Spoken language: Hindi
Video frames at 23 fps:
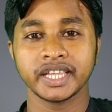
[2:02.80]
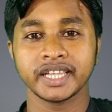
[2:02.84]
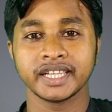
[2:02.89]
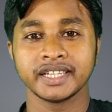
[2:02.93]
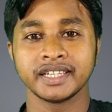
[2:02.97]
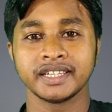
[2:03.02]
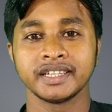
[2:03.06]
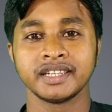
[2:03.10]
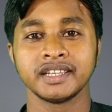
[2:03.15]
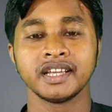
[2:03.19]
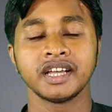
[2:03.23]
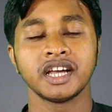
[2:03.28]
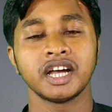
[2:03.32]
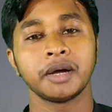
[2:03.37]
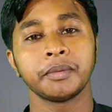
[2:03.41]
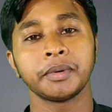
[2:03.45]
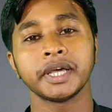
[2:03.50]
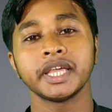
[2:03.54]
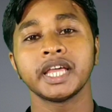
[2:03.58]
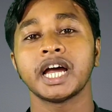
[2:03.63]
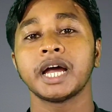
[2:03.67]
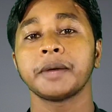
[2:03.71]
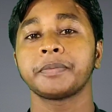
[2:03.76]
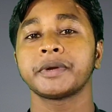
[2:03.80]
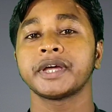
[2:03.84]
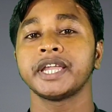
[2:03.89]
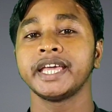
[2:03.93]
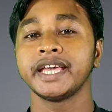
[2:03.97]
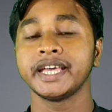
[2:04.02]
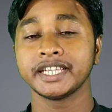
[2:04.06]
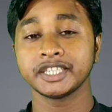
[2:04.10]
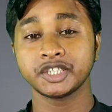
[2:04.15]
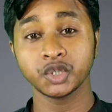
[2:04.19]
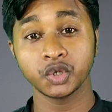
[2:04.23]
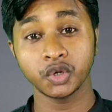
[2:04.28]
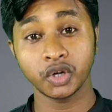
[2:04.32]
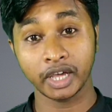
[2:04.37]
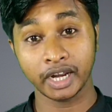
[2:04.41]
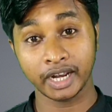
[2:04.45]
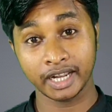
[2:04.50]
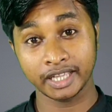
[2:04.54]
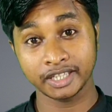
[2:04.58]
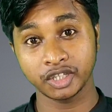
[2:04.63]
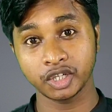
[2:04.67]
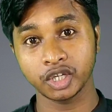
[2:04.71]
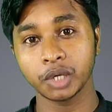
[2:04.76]
है हाँ भाई आपके लिए एस e
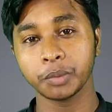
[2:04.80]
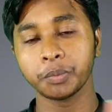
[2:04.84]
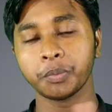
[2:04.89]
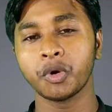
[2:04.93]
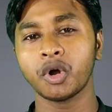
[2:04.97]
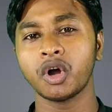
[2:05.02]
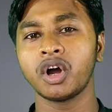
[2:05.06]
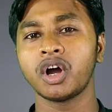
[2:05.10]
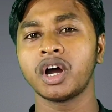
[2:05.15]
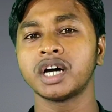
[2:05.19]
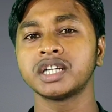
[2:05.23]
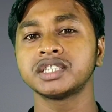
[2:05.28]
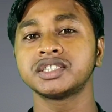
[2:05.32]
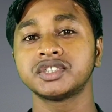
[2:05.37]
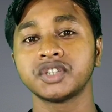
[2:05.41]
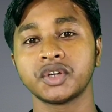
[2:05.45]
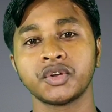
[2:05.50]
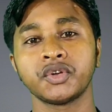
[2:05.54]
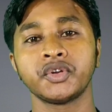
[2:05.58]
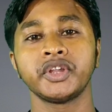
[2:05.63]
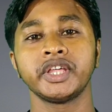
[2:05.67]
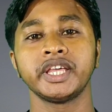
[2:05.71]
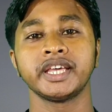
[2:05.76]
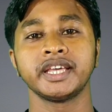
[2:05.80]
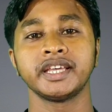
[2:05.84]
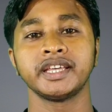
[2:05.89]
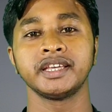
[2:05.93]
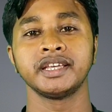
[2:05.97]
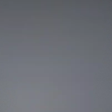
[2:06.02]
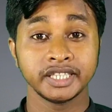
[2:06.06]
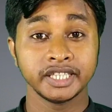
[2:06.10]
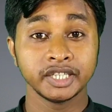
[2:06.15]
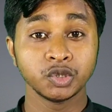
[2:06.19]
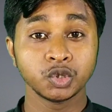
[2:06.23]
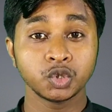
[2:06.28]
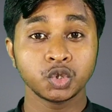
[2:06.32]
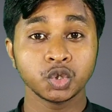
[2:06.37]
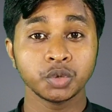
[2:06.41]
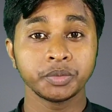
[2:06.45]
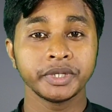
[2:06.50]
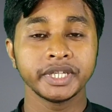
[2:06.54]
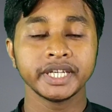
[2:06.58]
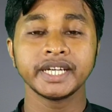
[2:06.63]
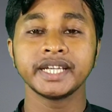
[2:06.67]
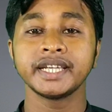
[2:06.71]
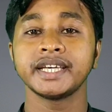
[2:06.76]
करना जो कि बहुत ज़रूरी है
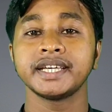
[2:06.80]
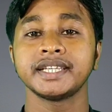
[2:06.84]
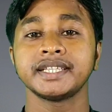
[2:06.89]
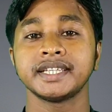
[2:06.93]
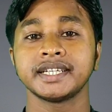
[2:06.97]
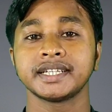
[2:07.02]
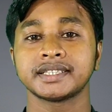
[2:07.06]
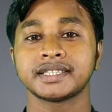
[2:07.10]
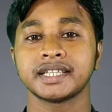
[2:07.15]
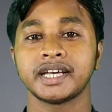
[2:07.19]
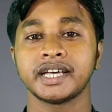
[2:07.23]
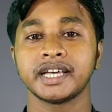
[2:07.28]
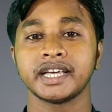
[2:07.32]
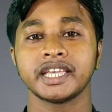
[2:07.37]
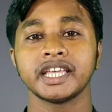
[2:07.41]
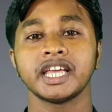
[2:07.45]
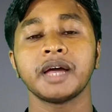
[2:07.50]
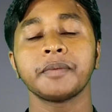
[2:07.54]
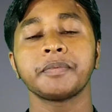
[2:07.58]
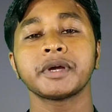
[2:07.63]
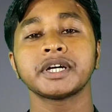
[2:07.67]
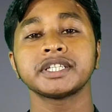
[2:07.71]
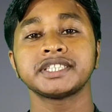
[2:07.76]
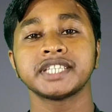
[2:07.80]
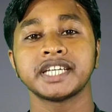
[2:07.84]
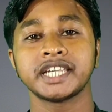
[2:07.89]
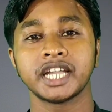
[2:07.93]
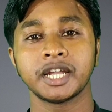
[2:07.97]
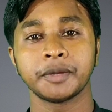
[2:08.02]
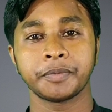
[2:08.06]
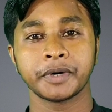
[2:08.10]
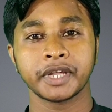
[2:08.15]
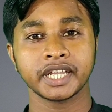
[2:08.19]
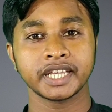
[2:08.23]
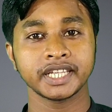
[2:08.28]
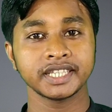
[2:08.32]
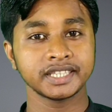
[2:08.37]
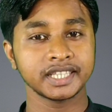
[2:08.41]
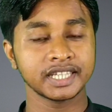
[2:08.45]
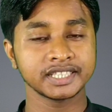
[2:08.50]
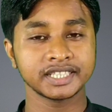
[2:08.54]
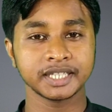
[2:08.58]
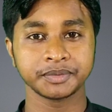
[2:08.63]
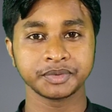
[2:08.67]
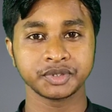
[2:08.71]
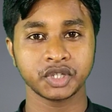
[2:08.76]
यूट्यूब ये नहीं देखता है कि आपका चैनल पर
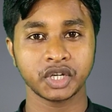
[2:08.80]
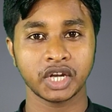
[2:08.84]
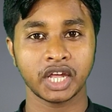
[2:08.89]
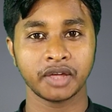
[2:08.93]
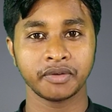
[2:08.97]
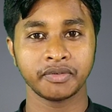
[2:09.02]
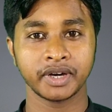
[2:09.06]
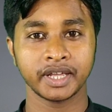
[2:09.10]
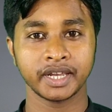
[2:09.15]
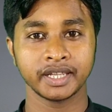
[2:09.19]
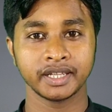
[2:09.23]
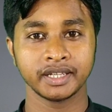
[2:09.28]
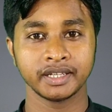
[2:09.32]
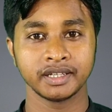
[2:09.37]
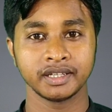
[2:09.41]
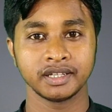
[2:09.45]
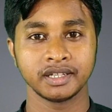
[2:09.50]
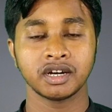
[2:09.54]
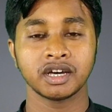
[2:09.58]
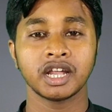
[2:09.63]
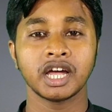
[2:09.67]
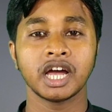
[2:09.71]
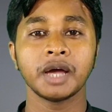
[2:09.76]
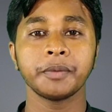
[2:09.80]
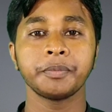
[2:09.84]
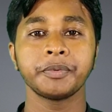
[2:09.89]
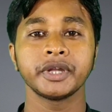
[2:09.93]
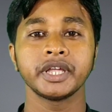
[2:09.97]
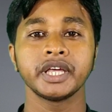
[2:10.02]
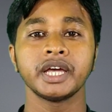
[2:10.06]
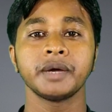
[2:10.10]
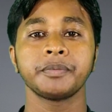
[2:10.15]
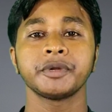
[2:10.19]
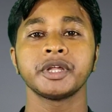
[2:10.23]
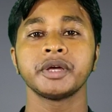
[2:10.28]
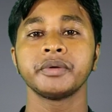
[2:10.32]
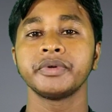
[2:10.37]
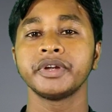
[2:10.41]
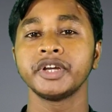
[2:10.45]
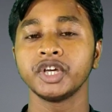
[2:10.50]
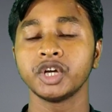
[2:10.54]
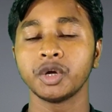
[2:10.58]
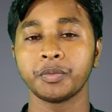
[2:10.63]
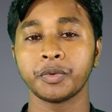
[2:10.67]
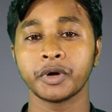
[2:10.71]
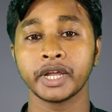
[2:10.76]
कितना सब्सक्राइबर है अगर आपने अपने
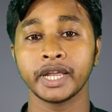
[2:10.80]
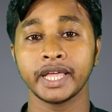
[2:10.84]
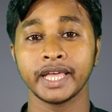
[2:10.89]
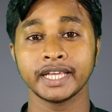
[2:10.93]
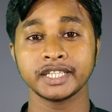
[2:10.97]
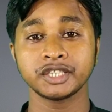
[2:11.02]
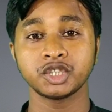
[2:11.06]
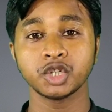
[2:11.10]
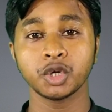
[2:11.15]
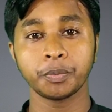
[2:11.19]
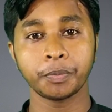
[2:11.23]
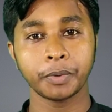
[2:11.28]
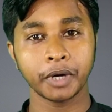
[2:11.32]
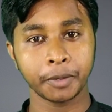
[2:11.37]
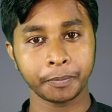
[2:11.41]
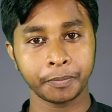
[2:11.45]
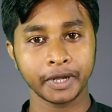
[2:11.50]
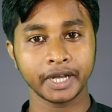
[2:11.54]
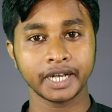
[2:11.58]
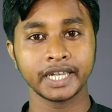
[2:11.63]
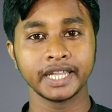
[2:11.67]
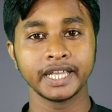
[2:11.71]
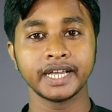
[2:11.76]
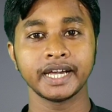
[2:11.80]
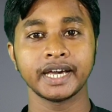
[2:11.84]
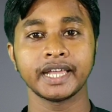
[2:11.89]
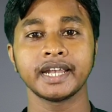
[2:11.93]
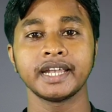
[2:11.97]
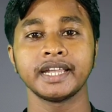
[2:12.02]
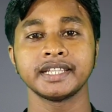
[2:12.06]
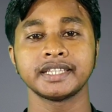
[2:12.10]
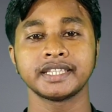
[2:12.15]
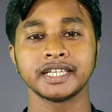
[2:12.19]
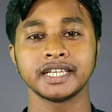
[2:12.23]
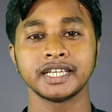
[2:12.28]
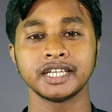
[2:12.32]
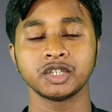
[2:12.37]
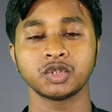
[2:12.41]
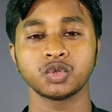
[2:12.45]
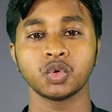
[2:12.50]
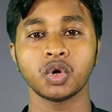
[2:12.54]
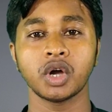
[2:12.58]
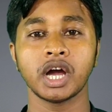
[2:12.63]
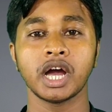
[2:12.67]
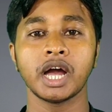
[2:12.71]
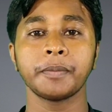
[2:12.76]
वीडियो पर एस परफेक्टली e कर लेते हैं
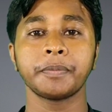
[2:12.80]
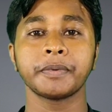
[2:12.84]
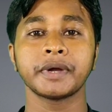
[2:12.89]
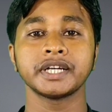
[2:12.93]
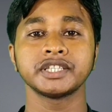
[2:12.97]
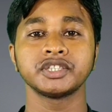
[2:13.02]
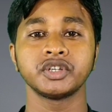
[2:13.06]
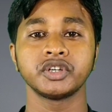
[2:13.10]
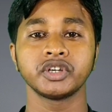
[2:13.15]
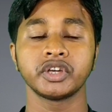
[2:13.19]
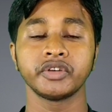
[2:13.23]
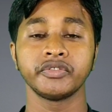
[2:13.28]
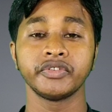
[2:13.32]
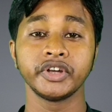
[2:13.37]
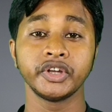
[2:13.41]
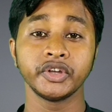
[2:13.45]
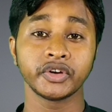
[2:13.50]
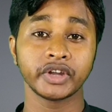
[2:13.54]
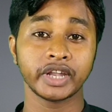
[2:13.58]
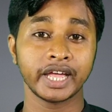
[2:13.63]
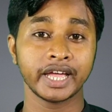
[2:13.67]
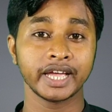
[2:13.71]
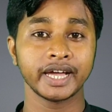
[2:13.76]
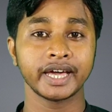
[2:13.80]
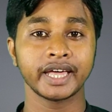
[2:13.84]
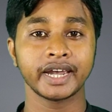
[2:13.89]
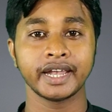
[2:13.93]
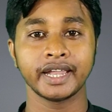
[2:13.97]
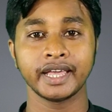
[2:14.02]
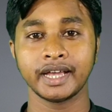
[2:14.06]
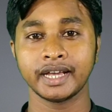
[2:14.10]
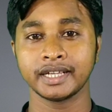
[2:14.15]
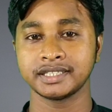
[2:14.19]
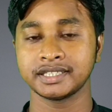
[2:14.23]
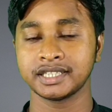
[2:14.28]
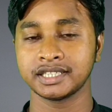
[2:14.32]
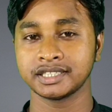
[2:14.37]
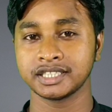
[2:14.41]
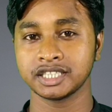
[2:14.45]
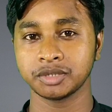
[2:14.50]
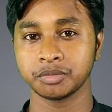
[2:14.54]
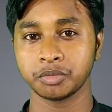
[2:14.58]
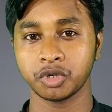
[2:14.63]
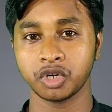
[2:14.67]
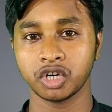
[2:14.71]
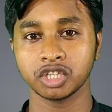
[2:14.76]
तो आपका जो है कि वीडियो रैंक करने का
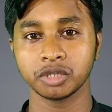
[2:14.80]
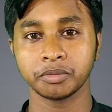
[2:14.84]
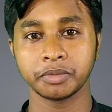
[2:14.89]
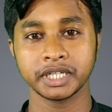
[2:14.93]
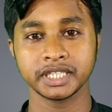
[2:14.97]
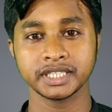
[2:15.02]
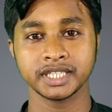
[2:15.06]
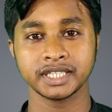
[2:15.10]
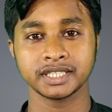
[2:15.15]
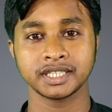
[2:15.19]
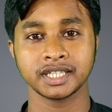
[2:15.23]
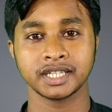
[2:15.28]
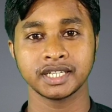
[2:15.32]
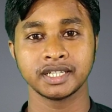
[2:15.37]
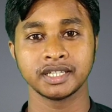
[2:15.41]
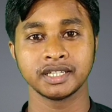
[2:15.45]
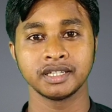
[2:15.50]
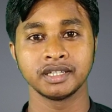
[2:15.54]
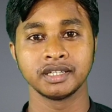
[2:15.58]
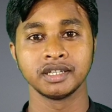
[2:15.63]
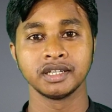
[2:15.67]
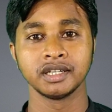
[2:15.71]
चांसेस बहुत बढ़ जाता है